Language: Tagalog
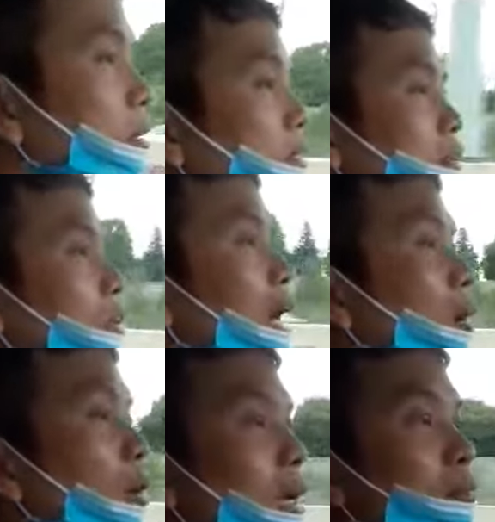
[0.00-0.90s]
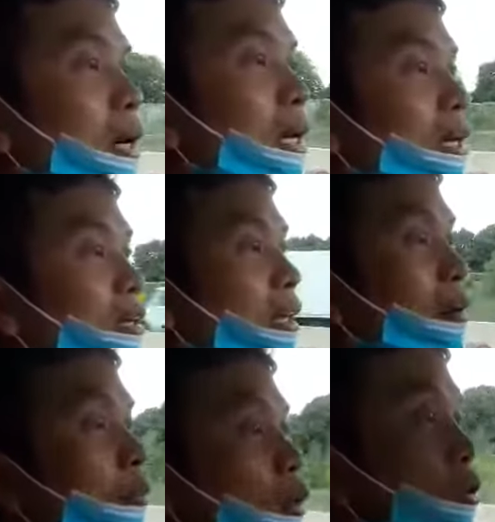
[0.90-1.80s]
Yun lang, huwag kang maging
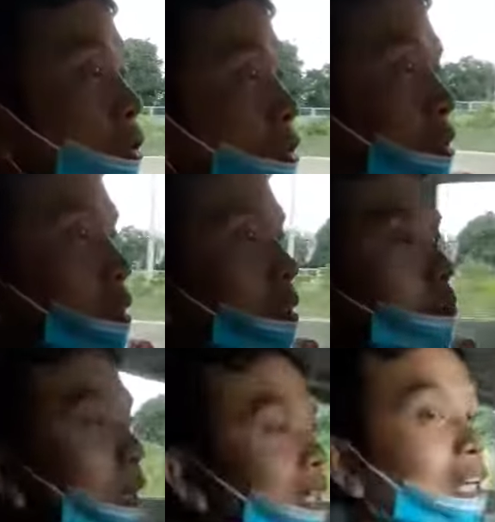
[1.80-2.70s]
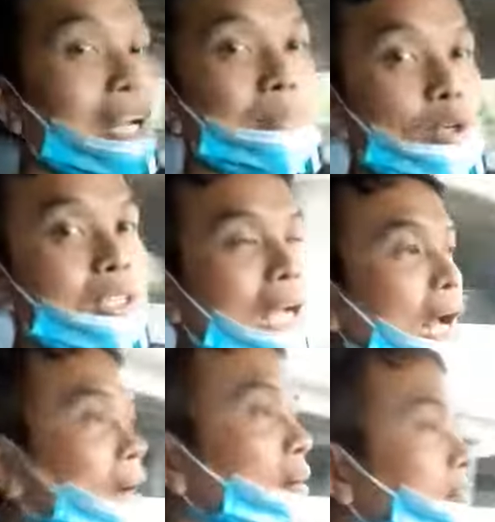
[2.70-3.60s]
nervyos. Pag na-nervyos
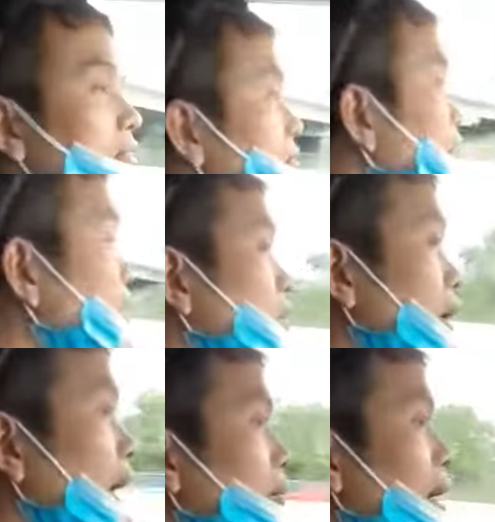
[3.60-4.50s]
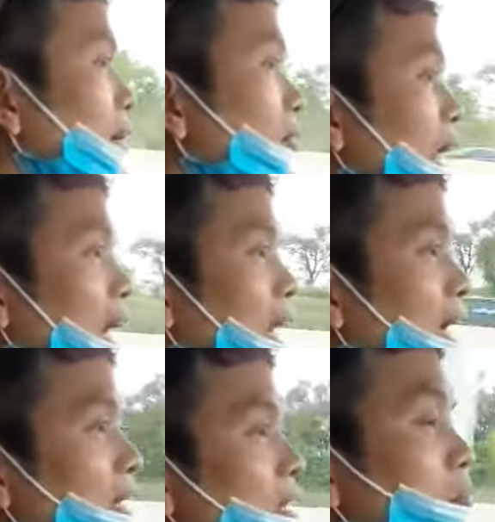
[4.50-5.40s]
ka, nako, ewan, eh, wala
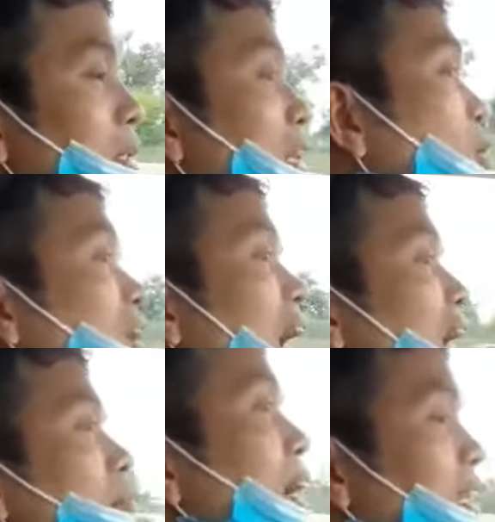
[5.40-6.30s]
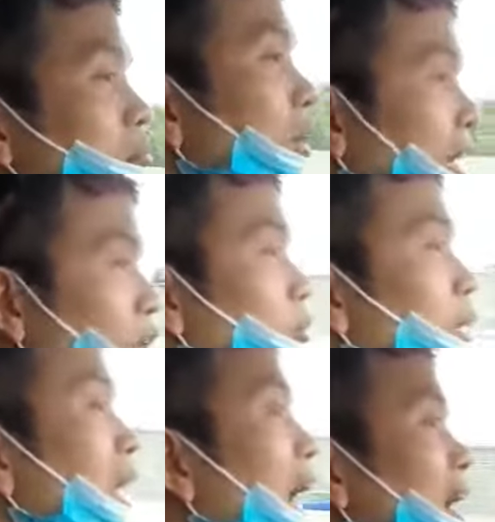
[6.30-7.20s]
na. Basta ko lang, imagine mo lang normal
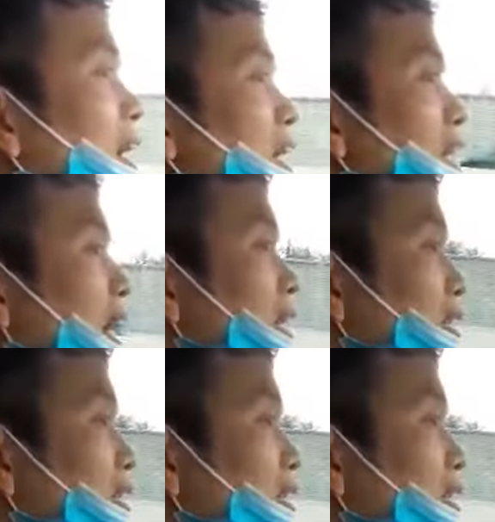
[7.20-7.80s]
lang, ganyan.